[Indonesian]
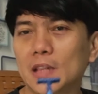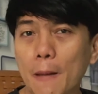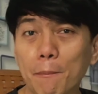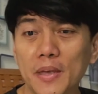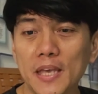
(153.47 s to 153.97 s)

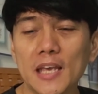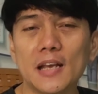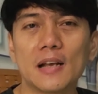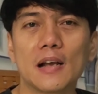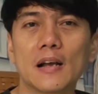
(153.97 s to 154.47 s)

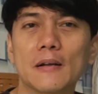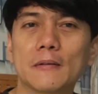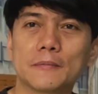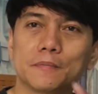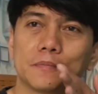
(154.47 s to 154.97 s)
tapi
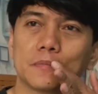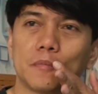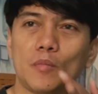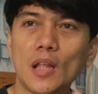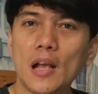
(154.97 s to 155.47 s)

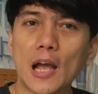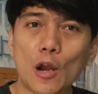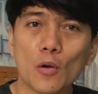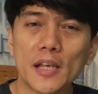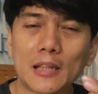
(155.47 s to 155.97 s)

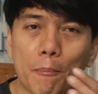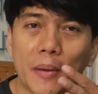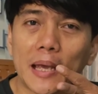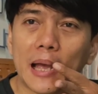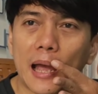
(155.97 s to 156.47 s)
kalau kita
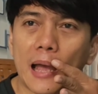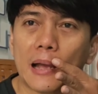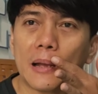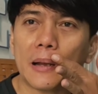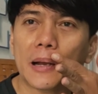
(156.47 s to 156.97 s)

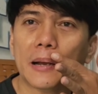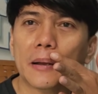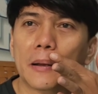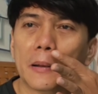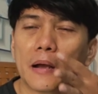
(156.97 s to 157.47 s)
pegang,
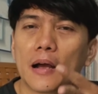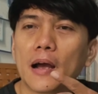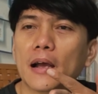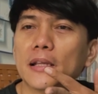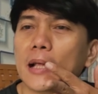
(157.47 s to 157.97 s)

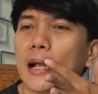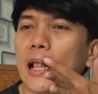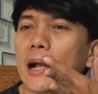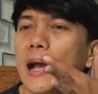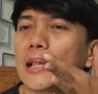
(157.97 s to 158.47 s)
ah, kita
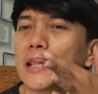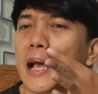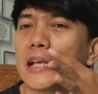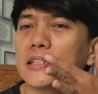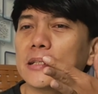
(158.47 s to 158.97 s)
arah ke
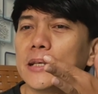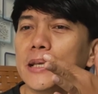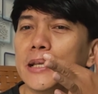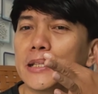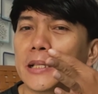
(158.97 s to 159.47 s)
atas,
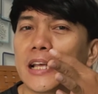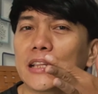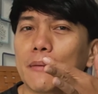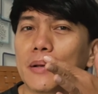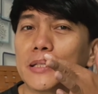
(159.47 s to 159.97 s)
ini
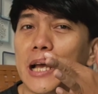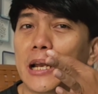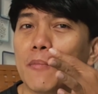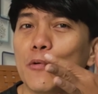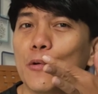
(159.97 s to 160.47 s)
ternyata masih
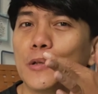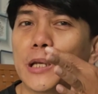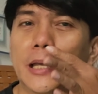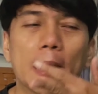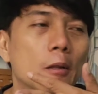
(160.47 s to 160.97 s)
ada
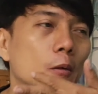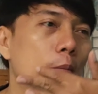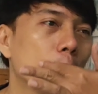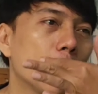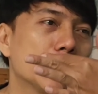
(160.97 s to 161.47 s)
bulunya ya, tuh,
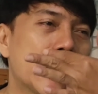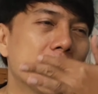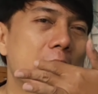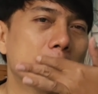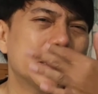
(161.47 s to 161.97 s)
masih
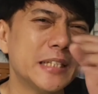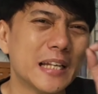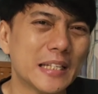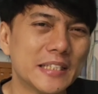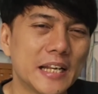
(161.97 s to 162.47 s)
ada yang
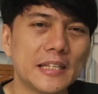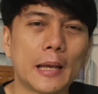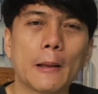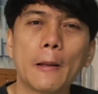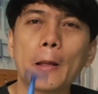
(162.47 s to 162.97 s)
kecil-kecilnya.
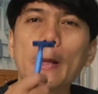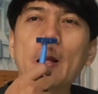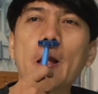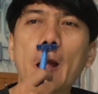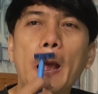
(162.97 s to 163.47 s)

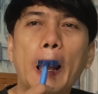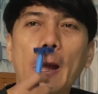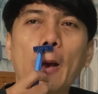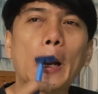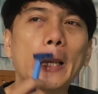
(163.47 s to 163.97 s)

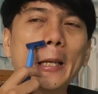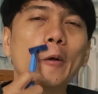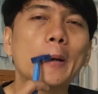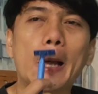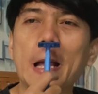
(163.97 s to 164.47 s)
Nah, kalau
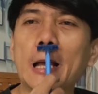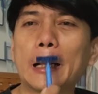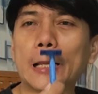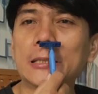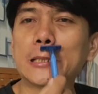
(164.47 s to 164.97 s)
gini udah nggak
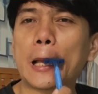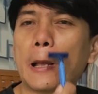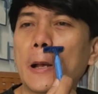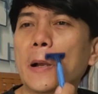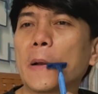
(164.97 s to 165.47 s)

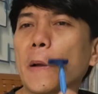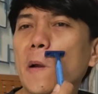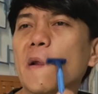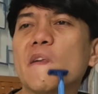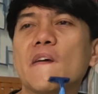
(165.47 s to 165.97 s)
kerasa.
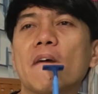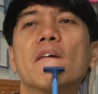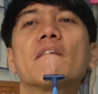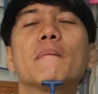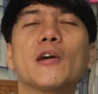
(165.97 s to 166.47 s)

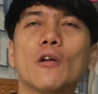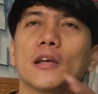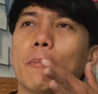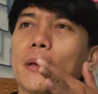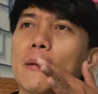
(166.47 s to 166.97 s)
Tapi kalau
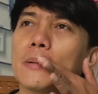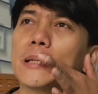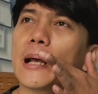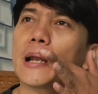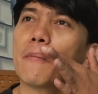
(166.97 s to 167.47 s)
kita pegang
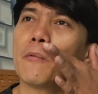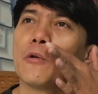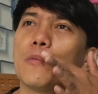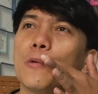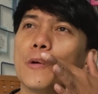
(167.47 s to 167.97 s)
masih ada
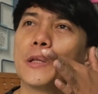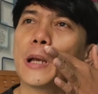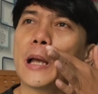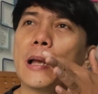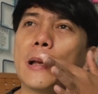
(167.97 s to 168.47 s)

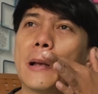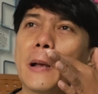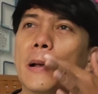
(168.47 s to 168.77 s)
bulu-bulunya.